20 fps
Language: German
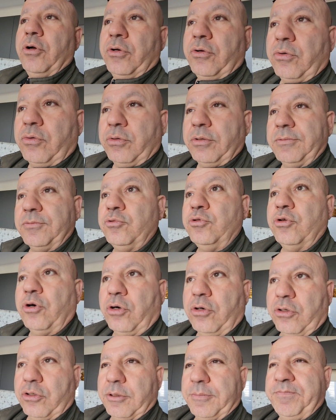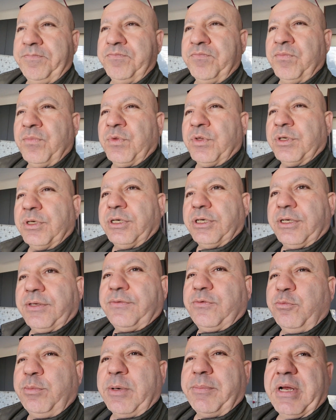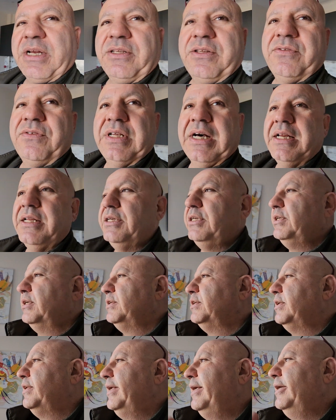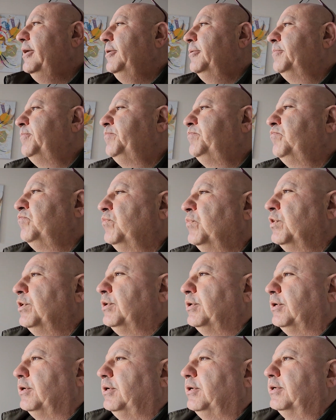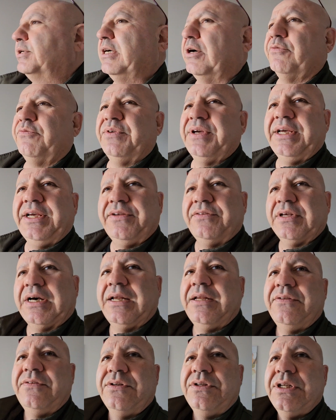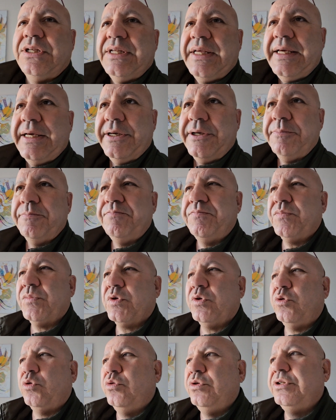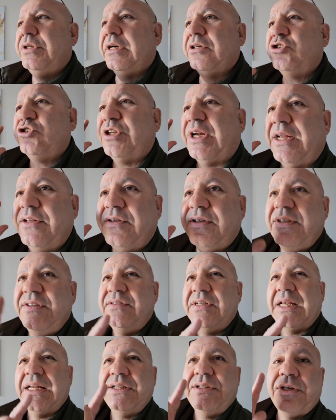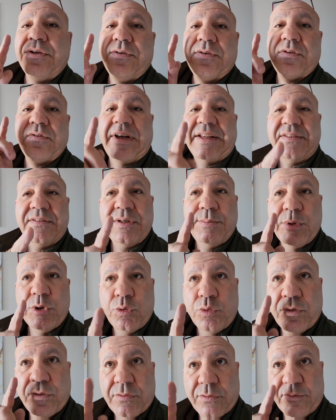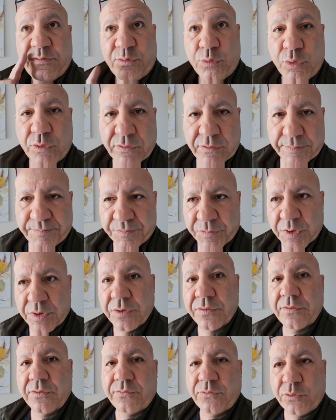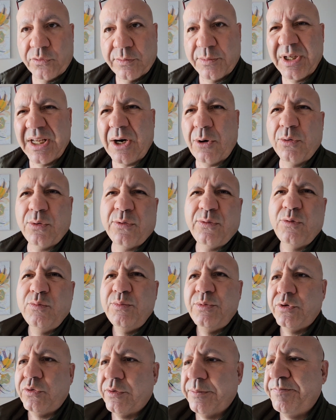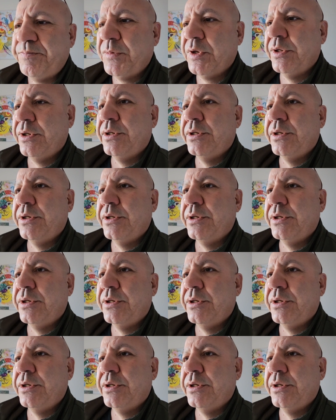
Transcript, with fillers: Euro, noch. Äh, Supermärkte sind alle hier in der Nähe. Äh, ist alles in der Nähe. Und der Strand ist allerdings 20 Minuten zu Fuß. Zu Fuß, mit Auto 5 Minuten.